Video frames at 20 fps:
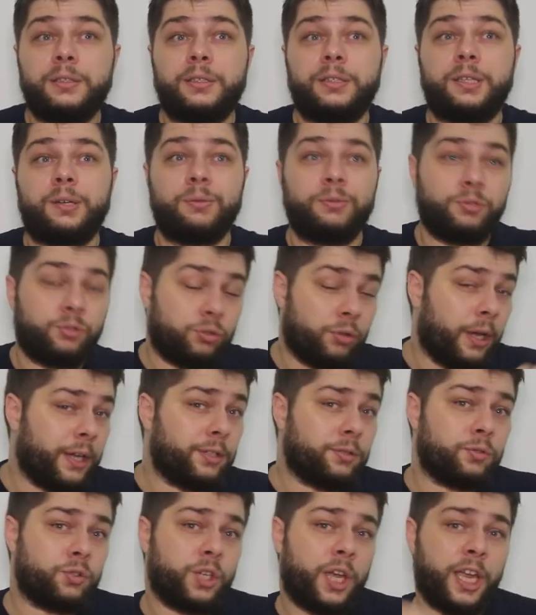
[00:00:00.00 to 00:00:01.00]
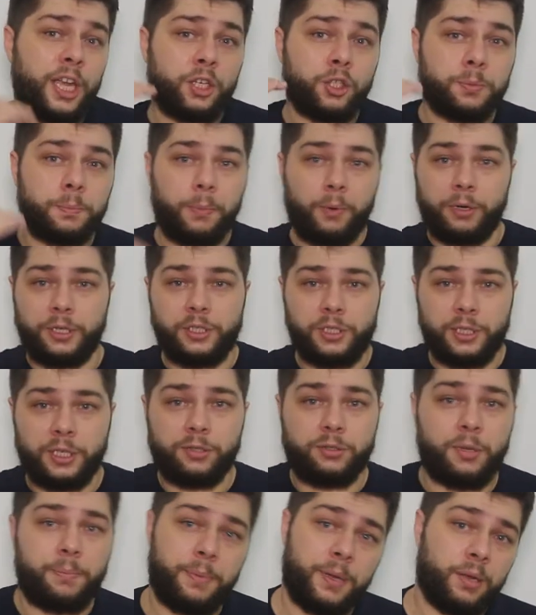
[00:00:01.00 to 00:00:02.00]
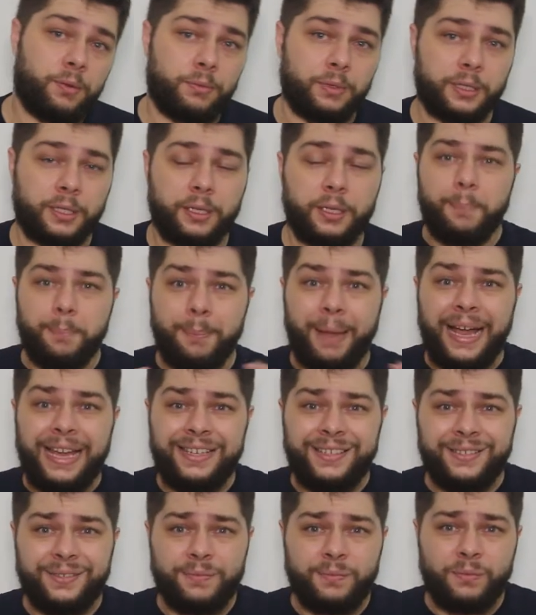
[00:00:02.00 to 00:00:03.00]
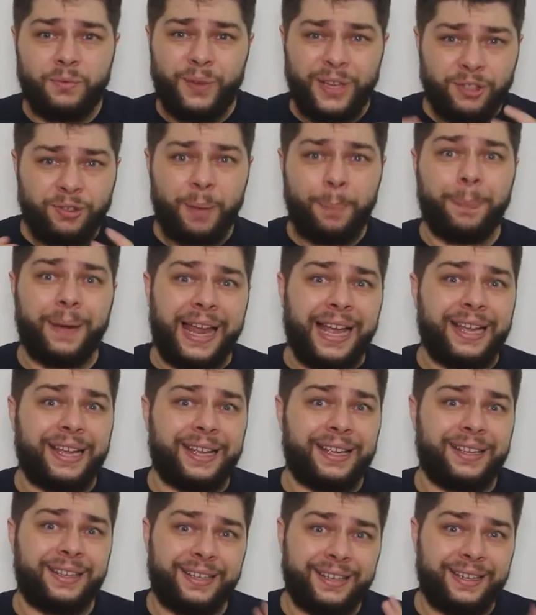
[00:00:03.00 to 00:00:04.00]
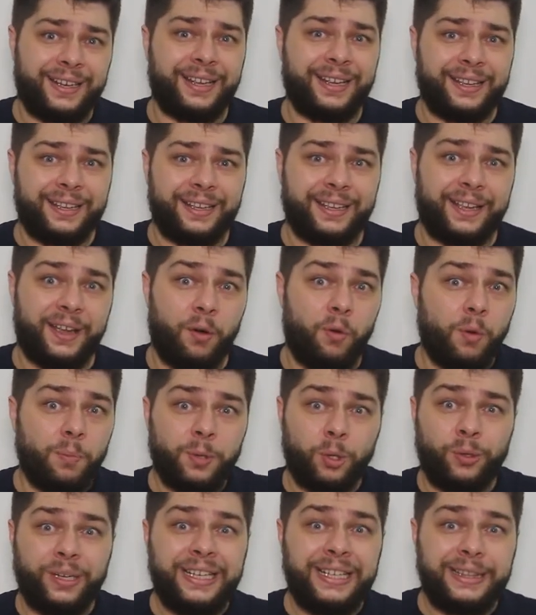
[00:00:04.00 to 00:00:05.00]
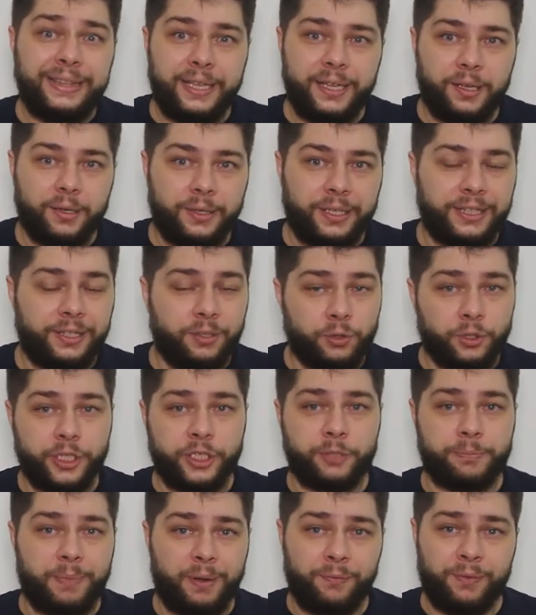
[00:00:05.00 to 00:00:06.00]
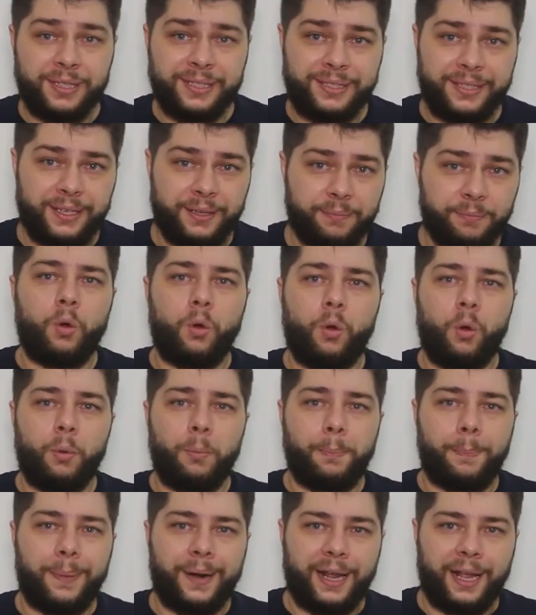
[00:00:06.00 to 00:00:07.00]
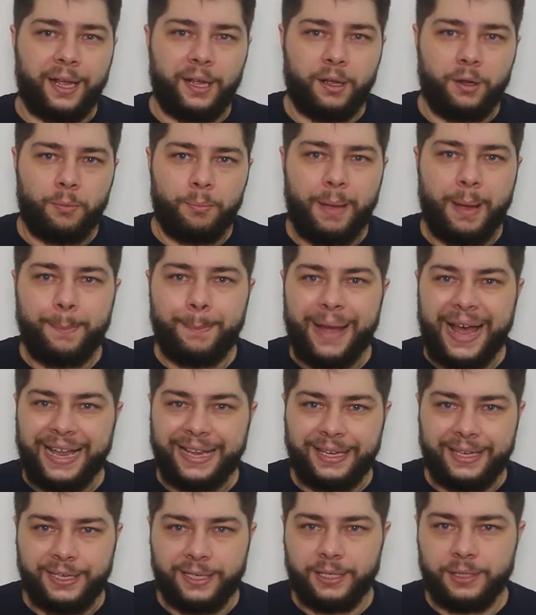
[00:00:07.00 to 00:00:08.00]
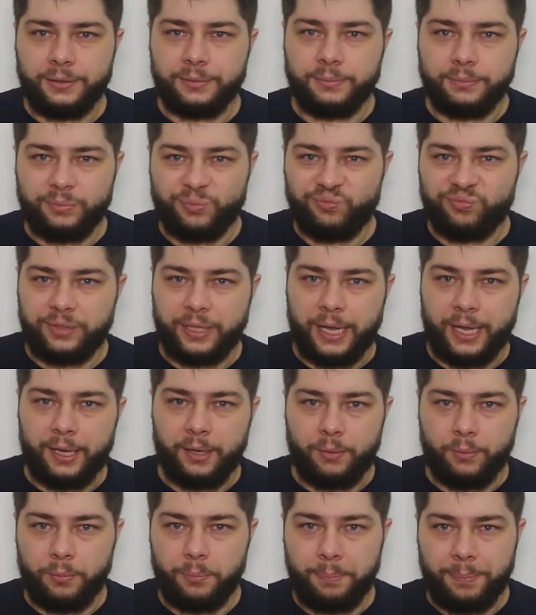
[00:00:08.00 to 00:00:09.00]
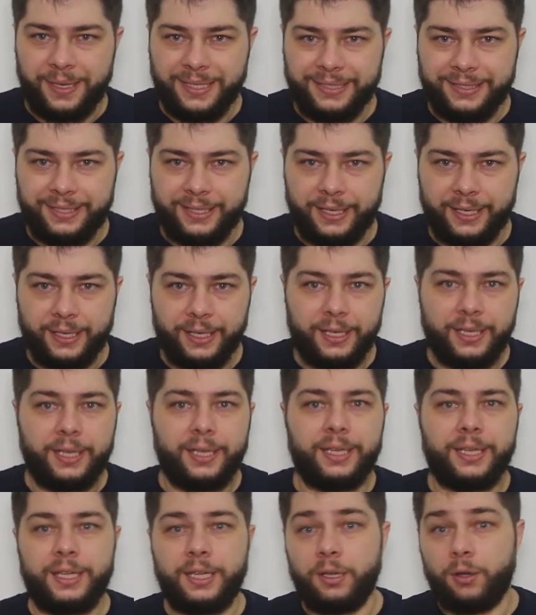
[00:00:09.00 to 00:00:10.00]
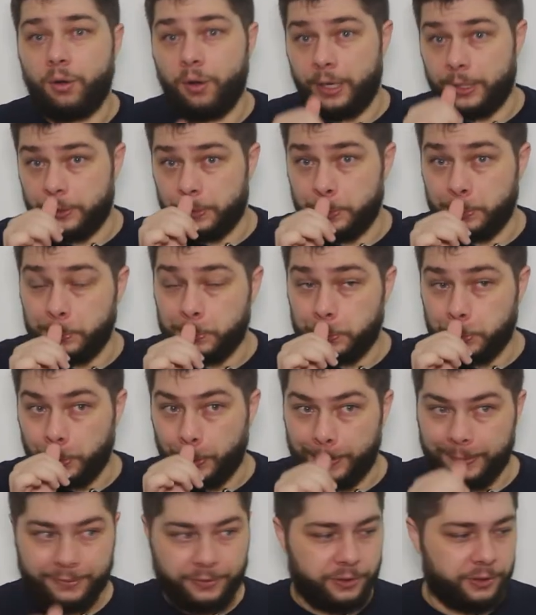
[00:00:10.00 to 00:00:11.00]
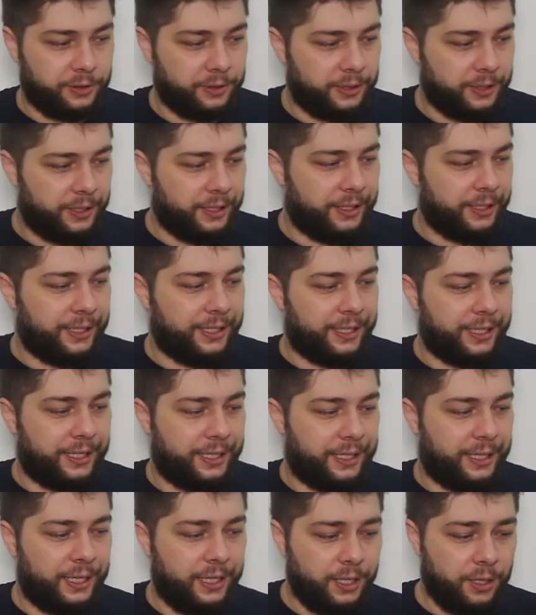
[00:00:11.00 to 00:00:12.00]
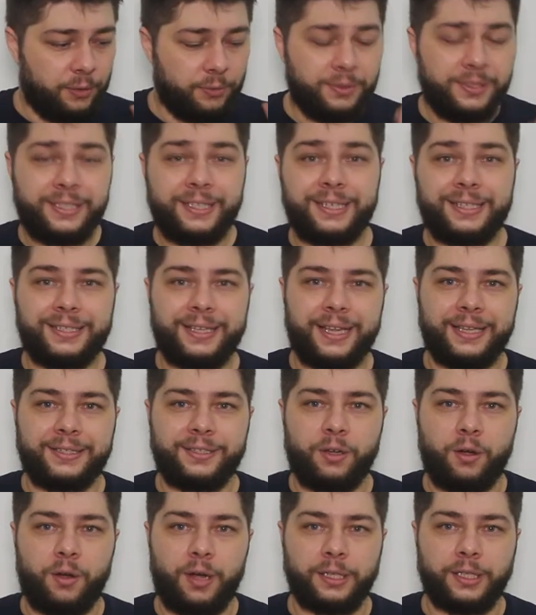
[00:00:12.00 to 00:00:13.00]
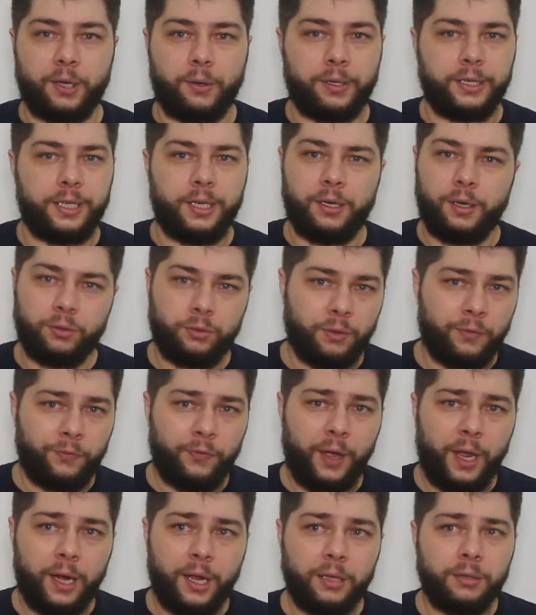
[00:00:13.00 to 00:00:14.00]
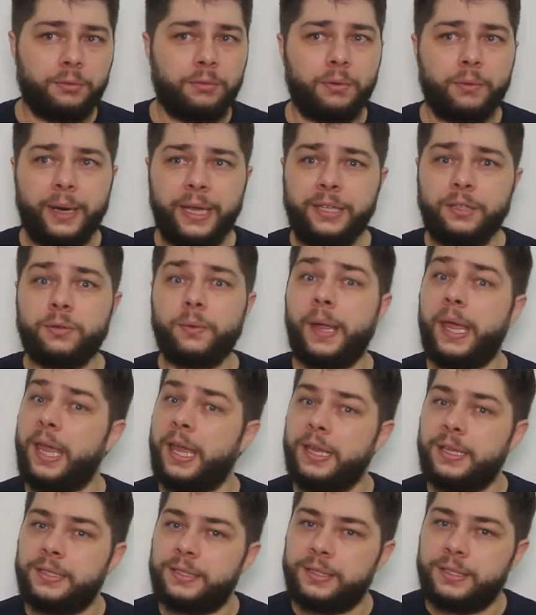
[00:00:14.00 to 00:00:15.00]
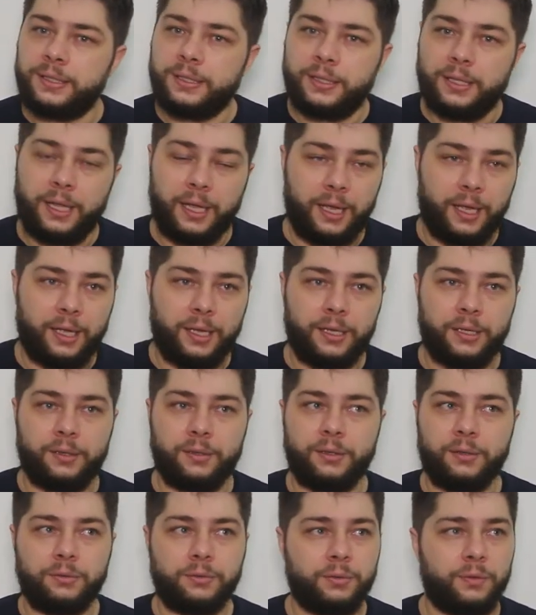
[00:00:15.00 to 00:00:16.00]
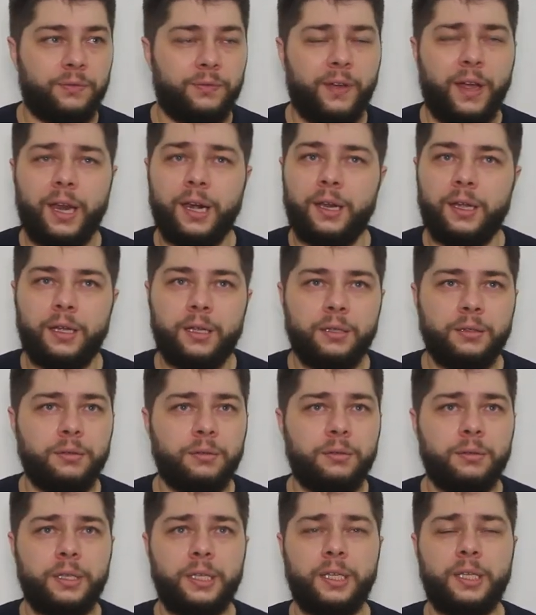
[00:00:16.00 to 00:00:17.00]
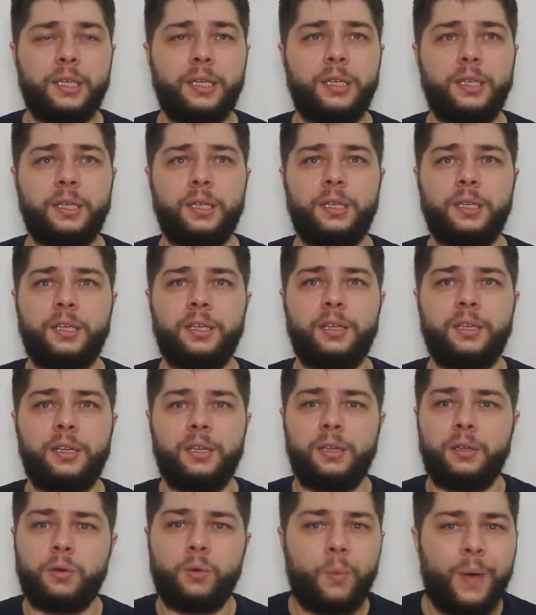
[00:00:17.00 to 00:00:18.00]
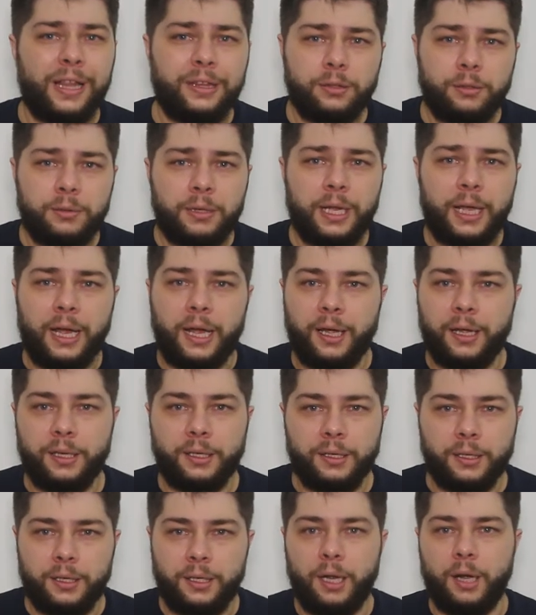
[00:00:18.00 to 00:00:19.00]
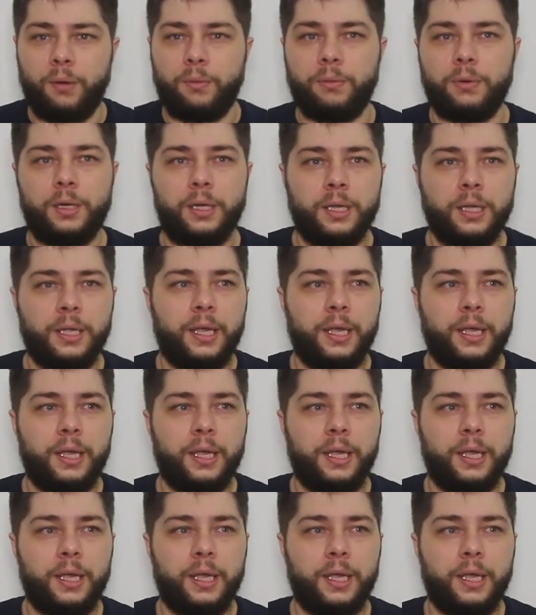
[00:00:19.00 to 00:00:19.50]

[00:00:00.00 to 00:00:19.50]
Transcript: Então, só isso já responde a sua pergunta. Mas não é só a placa, né? O computador inteiro. Então, gente, para você comprar uma máquina, tá? Um PC que rode os jogos que o Series S roda. E eu não estou falando com Ray Tracing, tá? Eu não estou falando em, em, em, 4K, não.